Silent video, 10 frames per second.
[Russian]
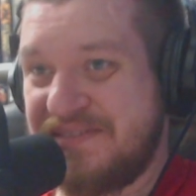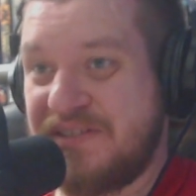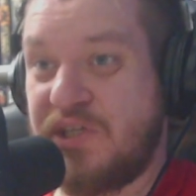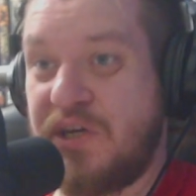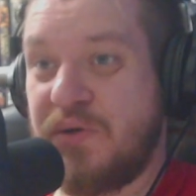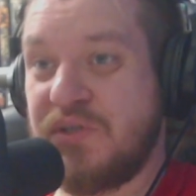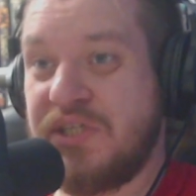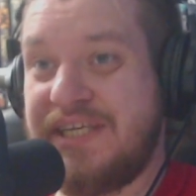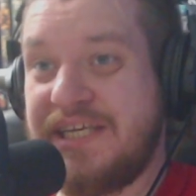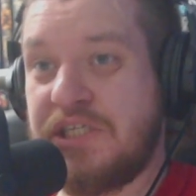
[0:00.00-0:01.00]

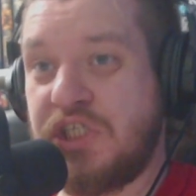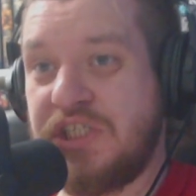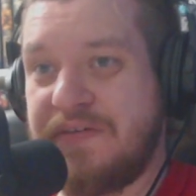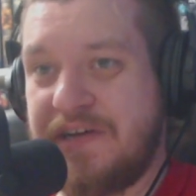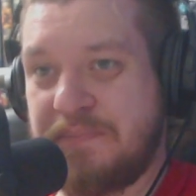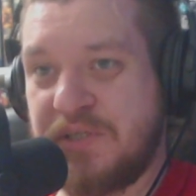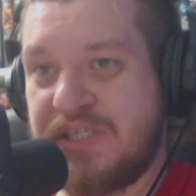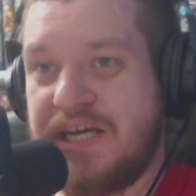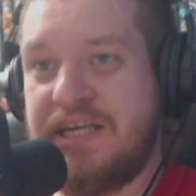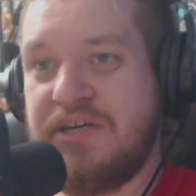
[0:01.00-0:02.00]
Серьезно, 10 человек
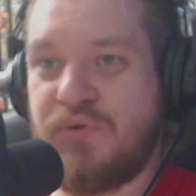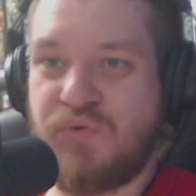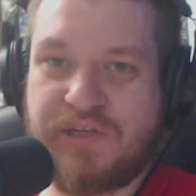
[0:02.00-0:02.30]
писали игру,